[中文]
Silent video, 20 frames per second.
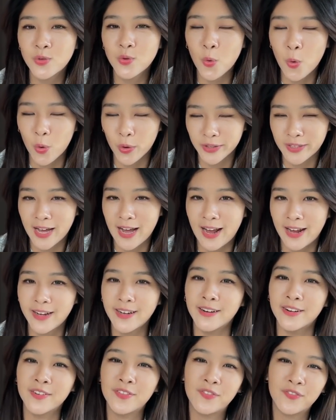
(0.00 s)
堕胎
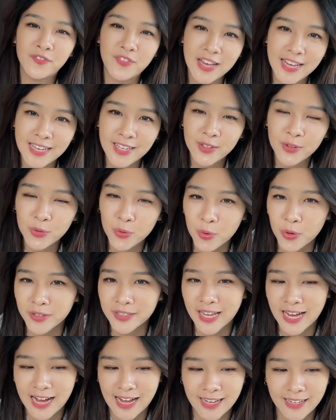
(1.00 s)
和非堕
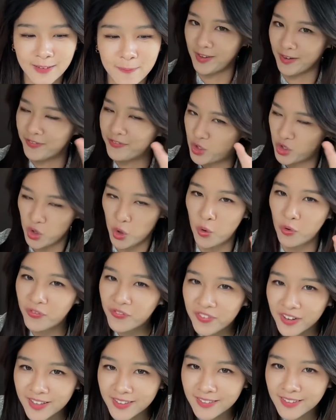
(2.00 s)
胎的纠
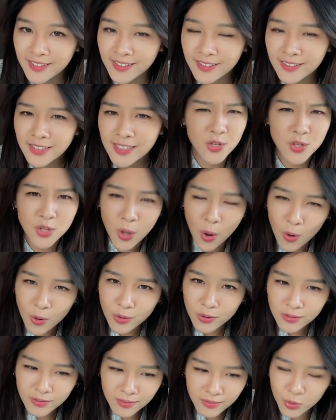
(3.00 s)
纷呢，
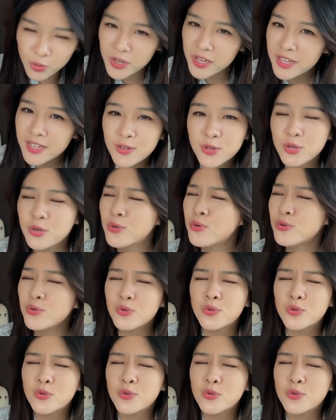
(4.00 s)
从最初